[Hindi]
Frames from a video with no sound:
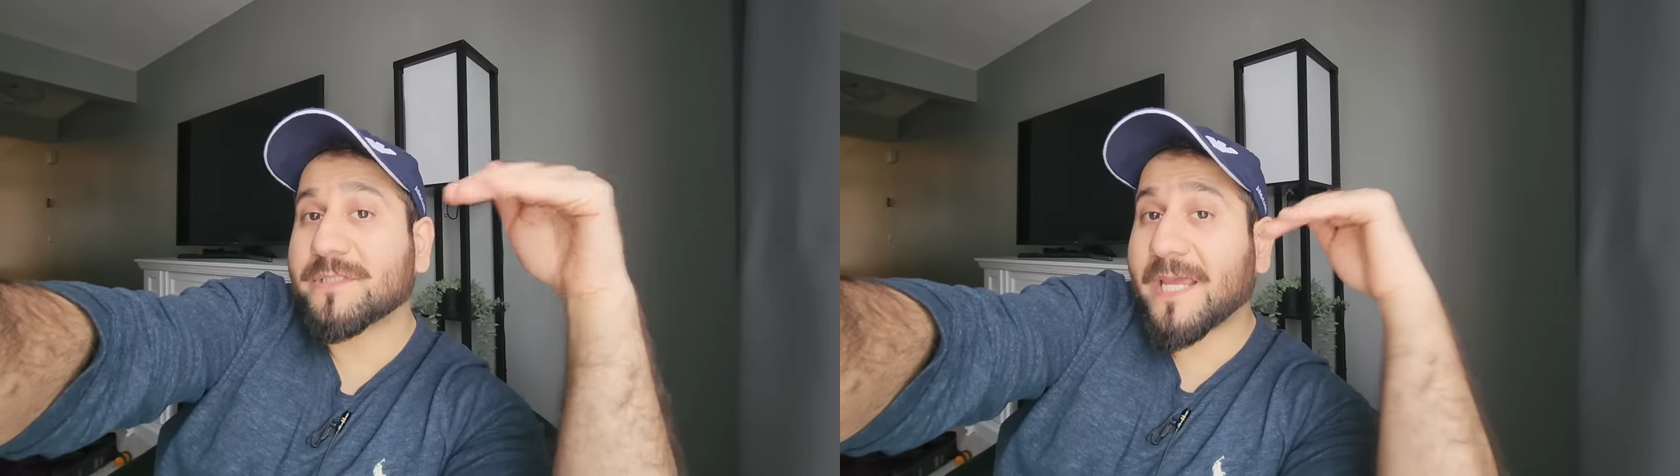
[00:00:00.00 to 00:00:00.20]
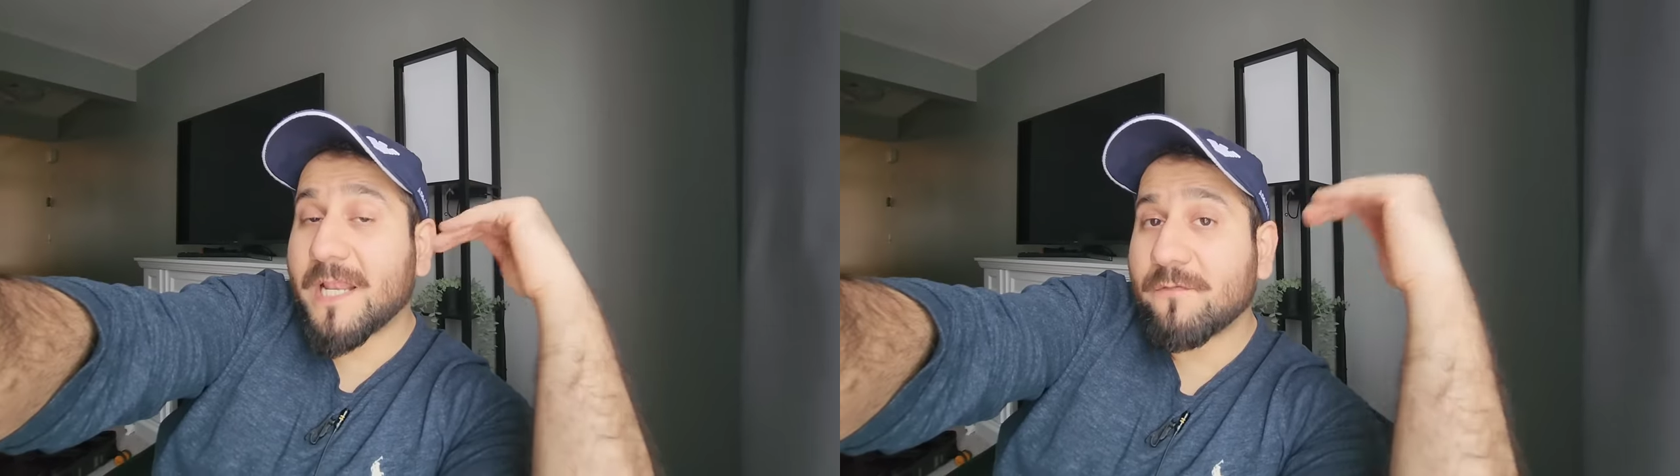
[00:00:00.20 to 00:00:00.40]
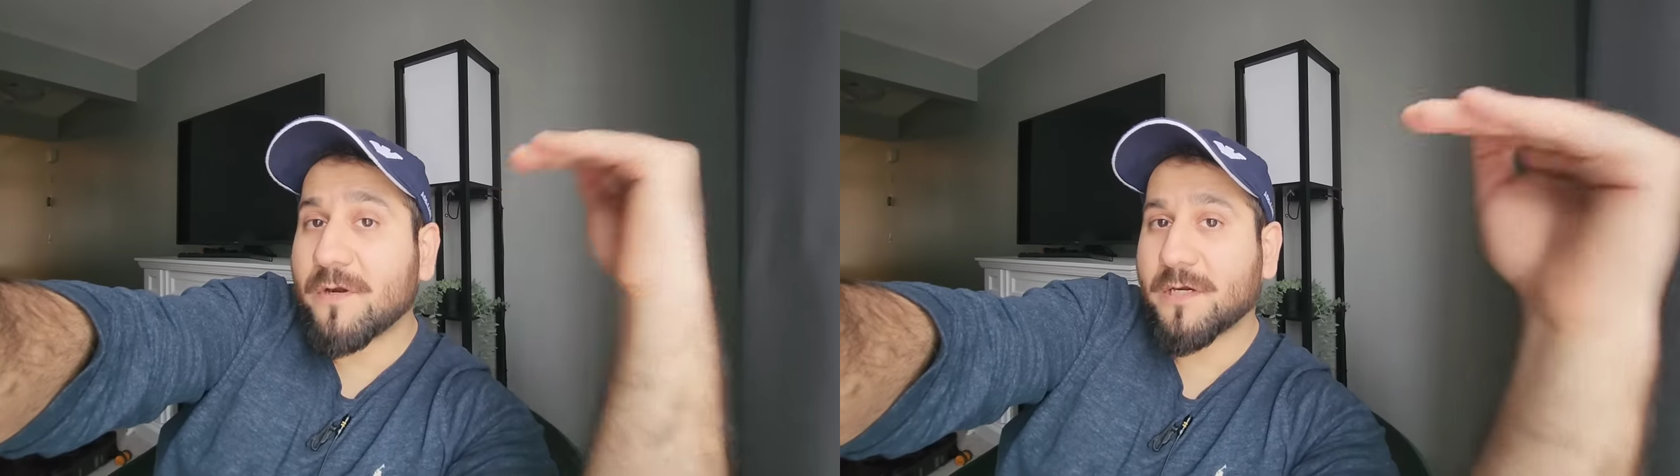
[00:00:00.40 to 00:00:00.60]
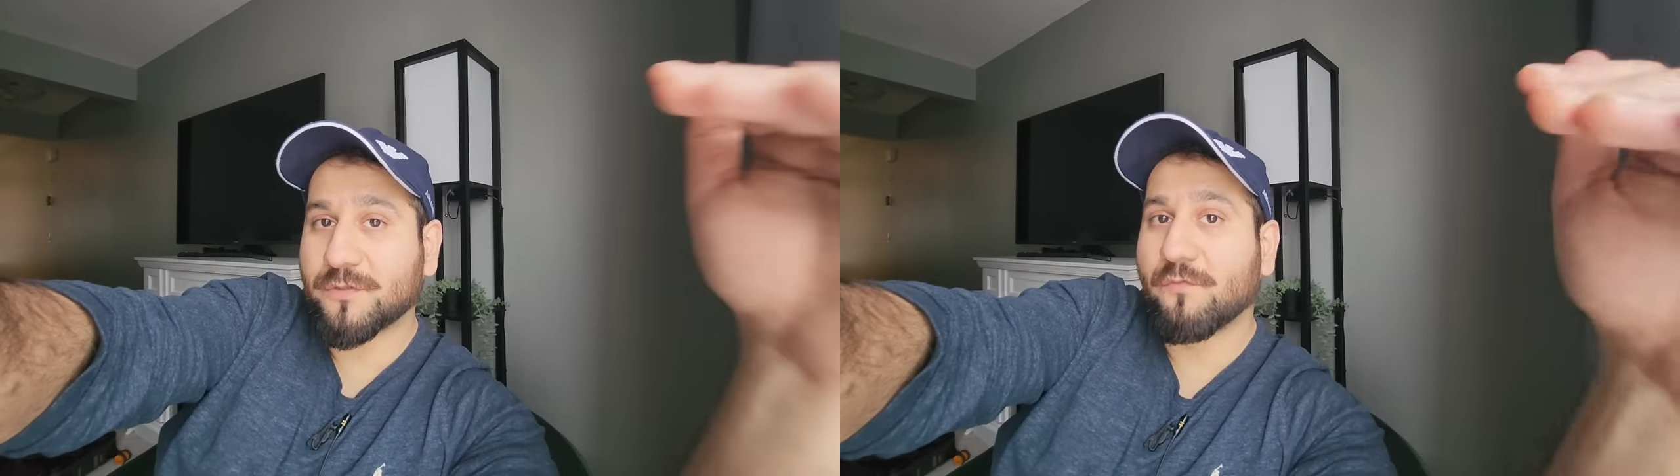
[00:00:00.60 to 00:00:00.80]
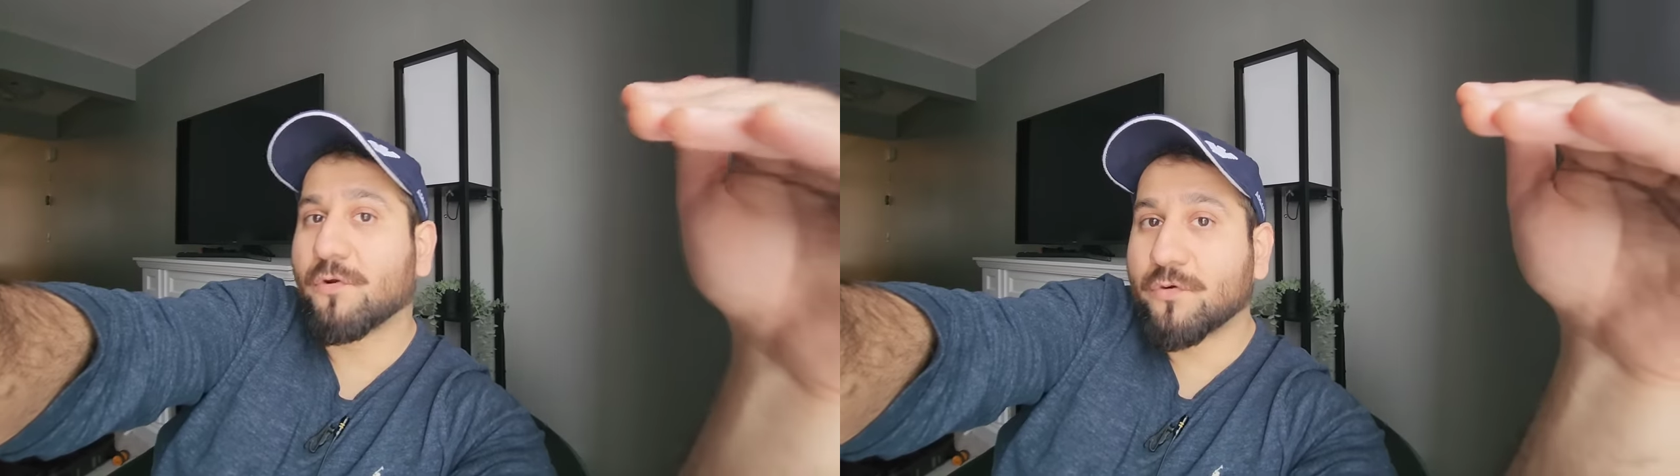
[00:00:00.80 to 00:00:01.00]
स्किल वर्कर्स
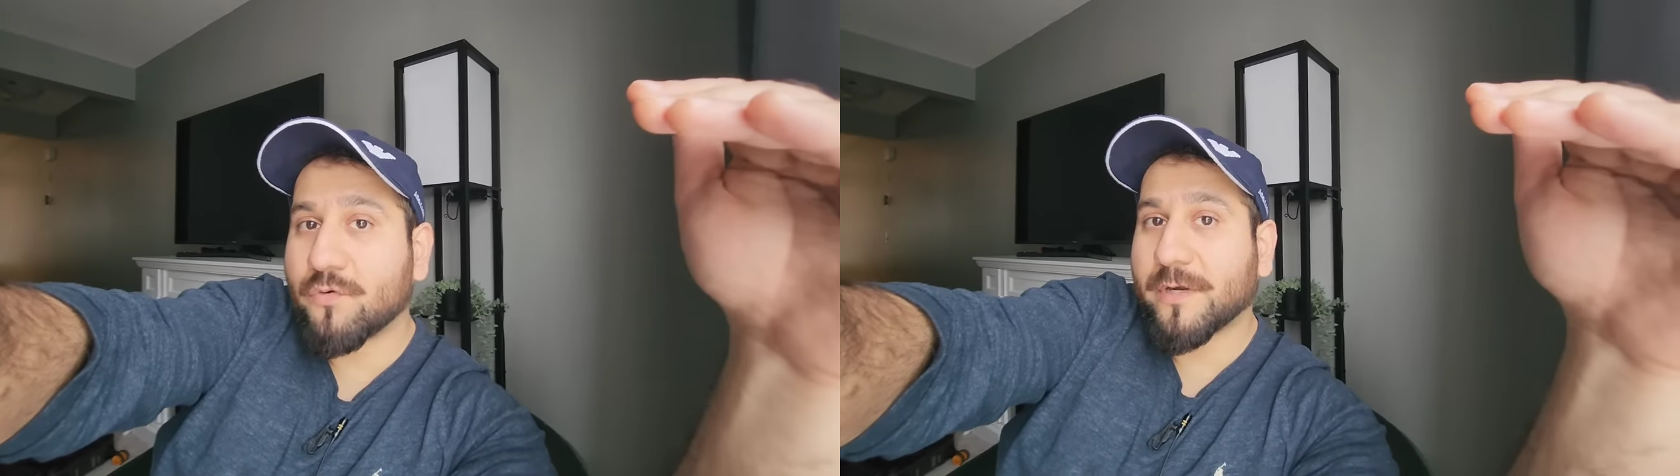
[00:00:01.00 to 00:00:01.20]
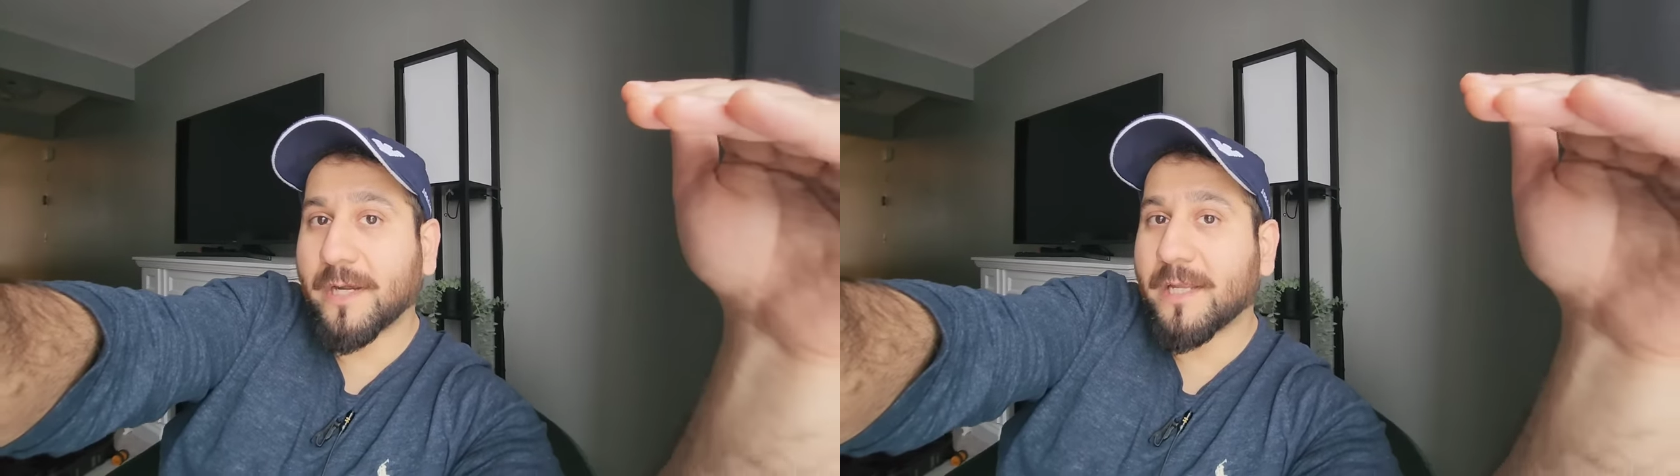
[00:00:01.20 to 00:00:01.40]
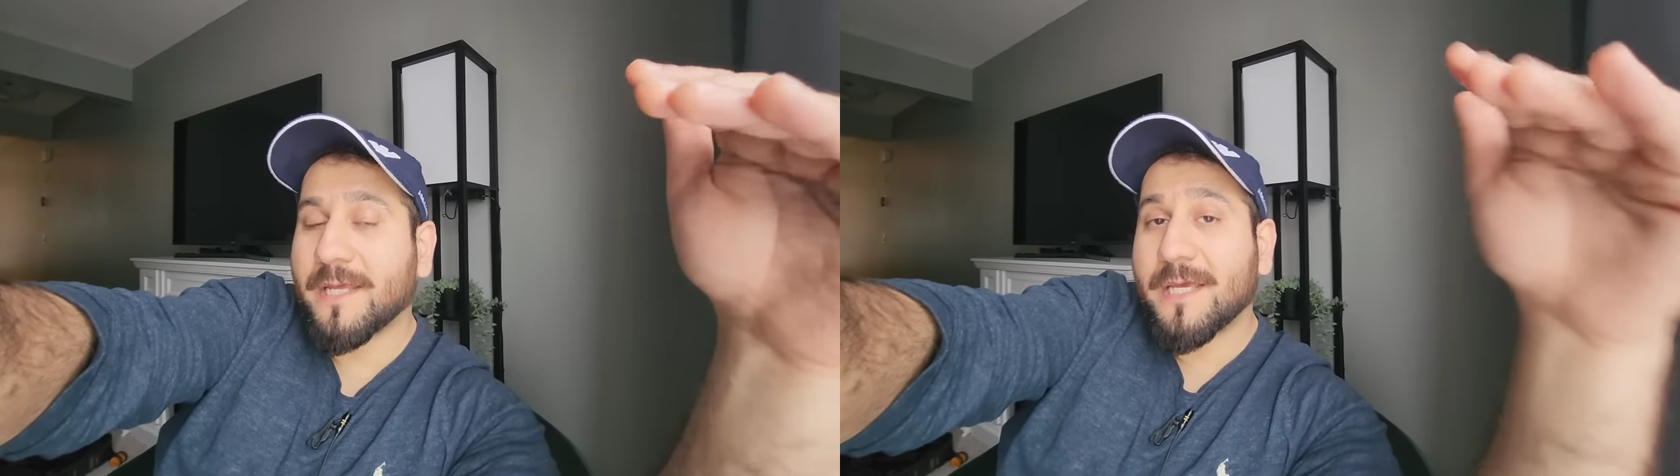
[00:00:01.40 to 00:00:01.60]
को लोग ढूंढ रहे हैं